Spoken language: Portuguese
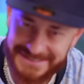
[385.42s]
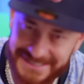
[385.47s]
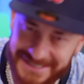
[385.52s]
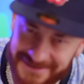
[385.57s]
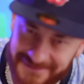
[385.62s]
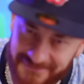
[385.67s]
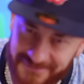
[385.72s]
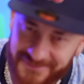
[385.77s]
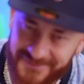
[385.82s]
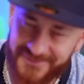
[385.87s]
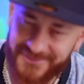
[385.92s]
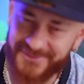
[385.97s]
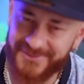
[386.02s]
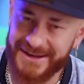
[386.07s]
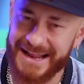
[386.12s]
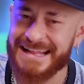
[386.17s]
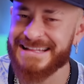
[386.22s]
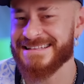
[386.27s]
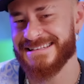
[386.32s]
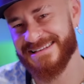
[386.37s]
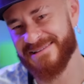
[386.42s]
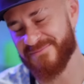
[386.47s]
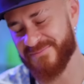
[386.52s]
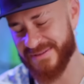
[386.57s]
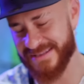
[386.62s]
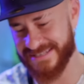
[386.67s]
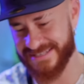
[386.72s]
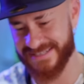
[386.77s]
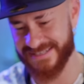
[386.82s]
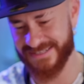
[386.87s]
de Fred
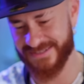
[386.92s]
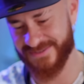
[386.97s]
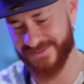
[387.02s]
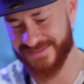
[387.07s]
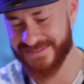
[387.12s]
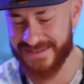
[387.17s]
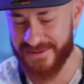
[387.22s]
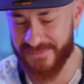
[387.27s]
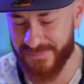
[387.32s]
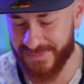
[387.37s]
Impedidos, que